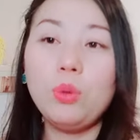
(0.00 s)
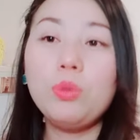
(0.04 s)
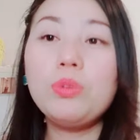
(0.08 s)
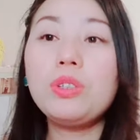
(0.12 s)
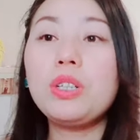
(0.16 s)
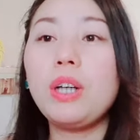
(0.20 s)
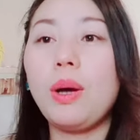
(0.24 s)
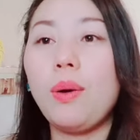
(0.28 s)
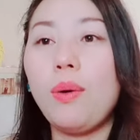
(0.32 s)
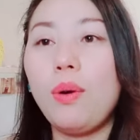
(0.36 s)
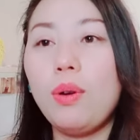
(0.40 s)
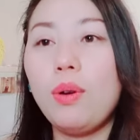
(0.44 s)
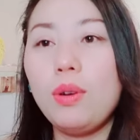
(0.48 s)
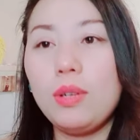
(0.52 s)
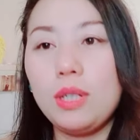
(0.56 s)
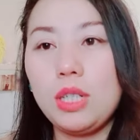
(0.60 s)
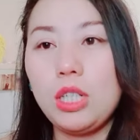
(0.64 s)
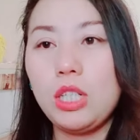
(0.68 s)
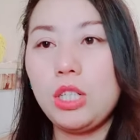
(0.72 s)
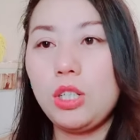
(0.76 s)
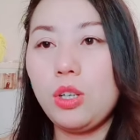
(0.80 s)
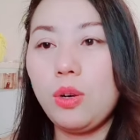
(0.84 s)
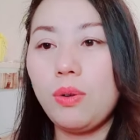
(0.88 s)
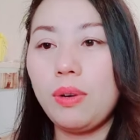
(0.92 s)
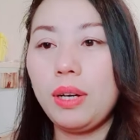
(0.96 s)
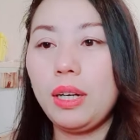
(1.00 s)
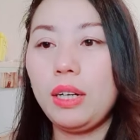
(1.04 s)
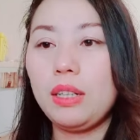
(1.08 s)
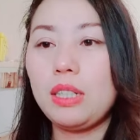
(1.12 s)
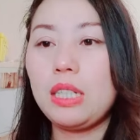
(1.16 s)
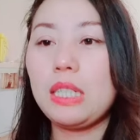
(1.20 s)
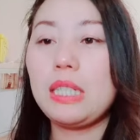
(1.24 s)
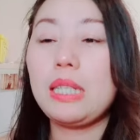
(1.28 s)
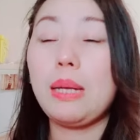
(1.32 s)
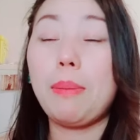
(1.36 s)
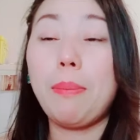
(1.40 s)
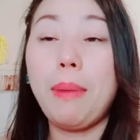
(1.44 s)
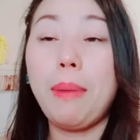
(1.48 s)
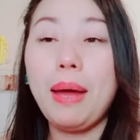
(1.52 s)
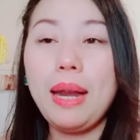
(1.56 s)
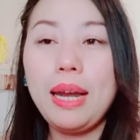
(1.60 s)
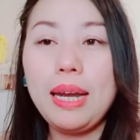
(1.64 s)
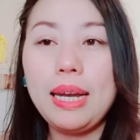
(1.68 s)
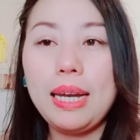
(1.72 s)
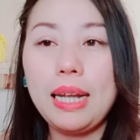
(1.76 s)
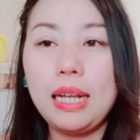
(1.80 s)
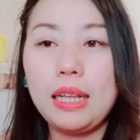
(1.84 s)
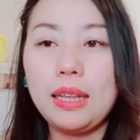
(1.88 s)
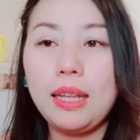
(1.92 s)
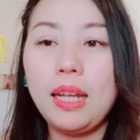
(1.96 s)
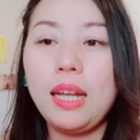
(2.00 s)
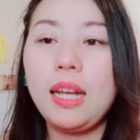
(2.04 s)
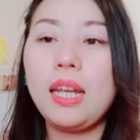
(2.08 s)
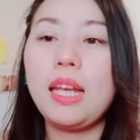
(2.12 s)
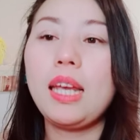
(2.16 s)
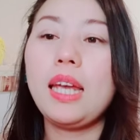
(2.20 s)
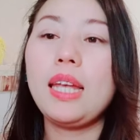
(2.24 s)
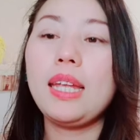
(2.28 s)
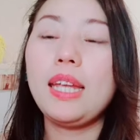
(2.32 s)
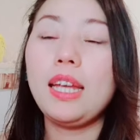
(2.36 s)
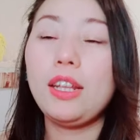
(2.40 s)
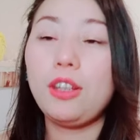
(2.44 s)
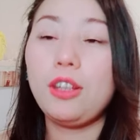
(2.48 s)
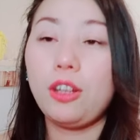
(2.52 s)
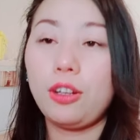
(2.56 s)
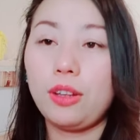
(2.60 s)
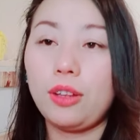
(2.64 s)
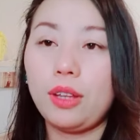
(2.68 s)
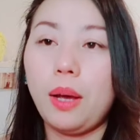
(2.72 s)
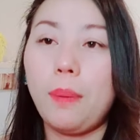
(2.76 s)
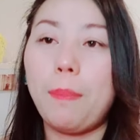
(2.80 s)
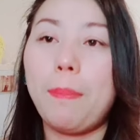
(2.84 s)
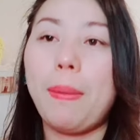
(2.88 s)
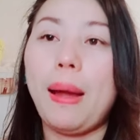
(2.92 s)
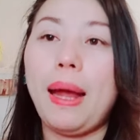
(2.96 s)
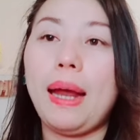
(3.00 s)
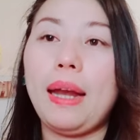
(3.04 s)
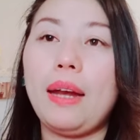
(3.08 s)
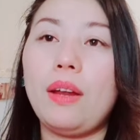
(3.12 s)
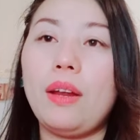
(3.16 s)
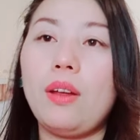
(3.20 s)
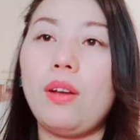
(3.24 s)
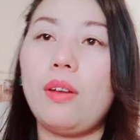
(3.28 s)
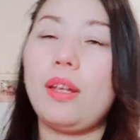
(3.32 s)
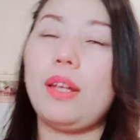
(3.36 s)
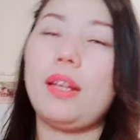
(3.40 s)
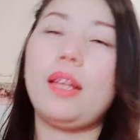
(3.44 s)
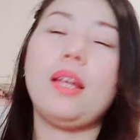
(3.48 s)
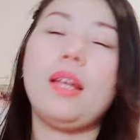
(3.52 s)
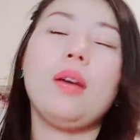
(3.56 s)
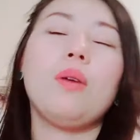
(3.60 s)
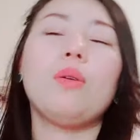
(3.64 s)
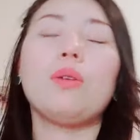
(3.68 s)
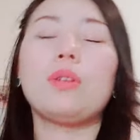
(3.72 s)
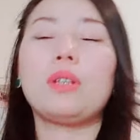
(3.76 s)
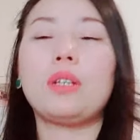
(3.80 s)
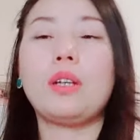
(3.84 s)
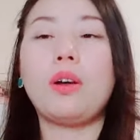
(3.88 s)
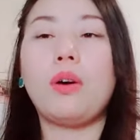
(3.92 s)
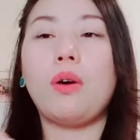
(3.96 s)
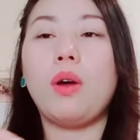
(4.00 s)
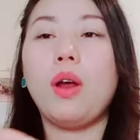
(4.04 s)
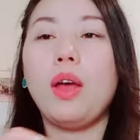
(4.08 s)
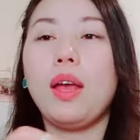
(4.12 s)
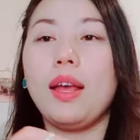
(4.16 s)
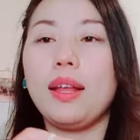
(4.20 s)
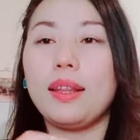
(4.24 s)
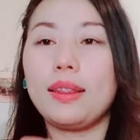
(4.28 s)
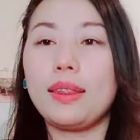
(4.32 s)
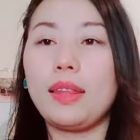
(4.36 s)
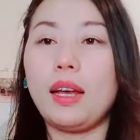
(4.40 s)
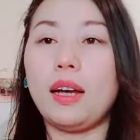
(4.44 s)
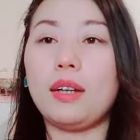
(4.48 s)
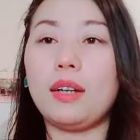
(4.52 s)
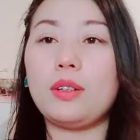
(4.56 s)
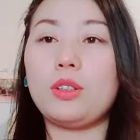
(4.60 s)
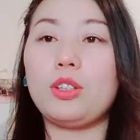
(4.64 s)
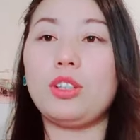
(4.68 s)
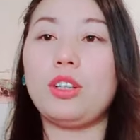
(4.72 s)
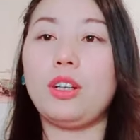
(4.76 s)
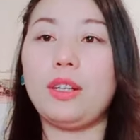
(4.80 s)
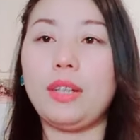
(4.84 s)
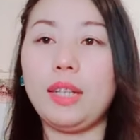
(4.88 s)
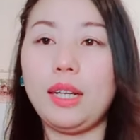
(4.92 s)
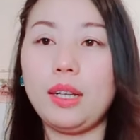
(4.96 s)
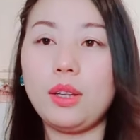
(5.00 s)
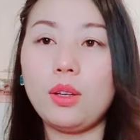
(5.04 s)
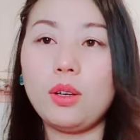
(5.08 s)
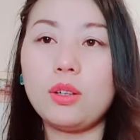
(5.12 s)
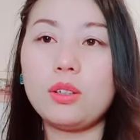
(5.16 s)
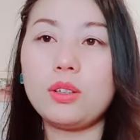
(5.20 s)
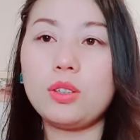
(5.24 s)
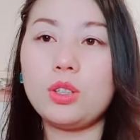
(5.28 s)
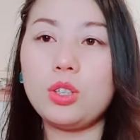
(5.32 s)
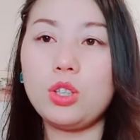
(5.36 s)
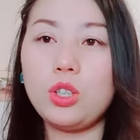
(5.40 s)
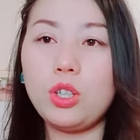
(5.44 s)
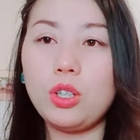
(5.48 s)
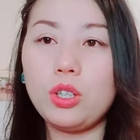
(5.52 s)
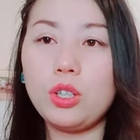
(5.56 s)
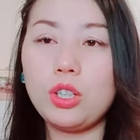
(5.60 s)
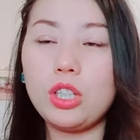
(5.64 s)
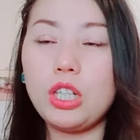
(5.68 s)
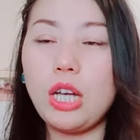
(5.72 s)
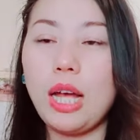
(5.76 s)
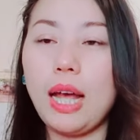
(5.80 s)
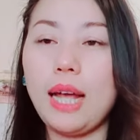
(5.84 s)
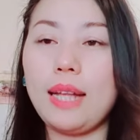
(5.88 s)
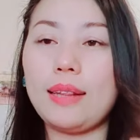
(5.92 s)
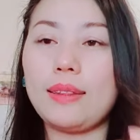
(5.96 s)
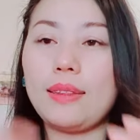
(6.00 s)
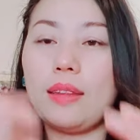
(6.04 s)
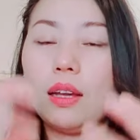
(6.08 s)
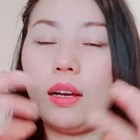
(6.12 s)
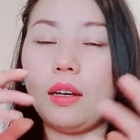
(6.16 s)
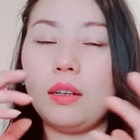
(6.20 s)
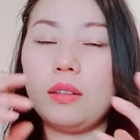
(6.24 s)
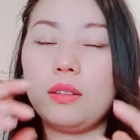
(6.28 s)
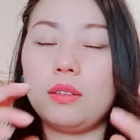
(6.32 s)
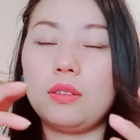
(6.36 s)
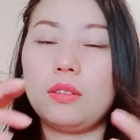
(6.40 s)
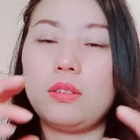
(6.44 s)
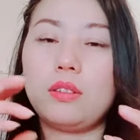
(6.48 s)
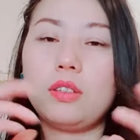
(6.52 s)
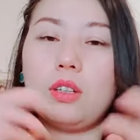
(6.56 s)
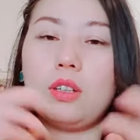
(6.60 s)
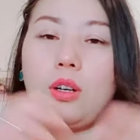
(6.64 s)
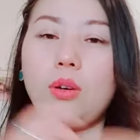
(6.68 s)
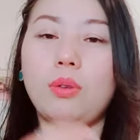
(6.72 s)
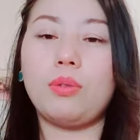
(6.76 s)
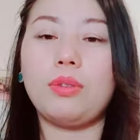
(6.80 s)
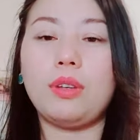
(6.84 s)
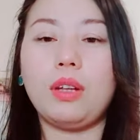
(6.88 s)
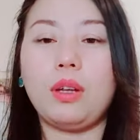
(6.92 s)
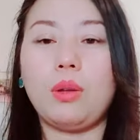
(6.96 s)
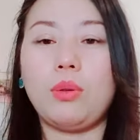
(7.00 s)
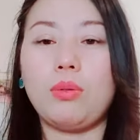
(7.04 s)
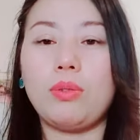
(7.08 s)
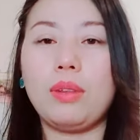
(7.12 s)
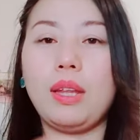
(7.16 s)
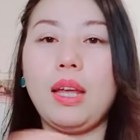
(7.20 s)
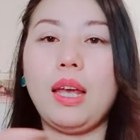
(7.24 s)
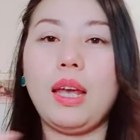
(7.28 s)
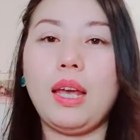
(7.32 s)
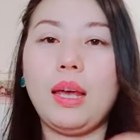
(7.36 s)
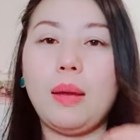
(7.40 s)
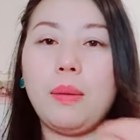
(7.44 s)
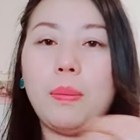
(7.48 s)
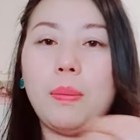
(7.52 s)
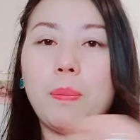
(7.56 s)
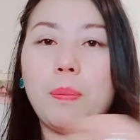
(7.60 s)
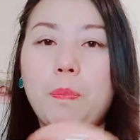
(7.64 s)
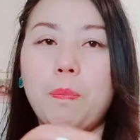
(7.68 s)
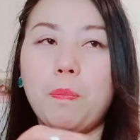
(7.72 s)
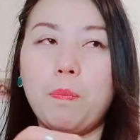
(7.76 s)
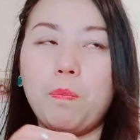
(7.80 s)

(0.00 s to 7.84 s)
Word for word: lũ trậu hoặc là chỉ rộng này nửa chỉ sắm ăn lì tới nửa khi nhận được tờ bài này nhở chỉ theo ô tô tờ trôn tờ tê tao trôn cha tờ trôn tờ dụ tê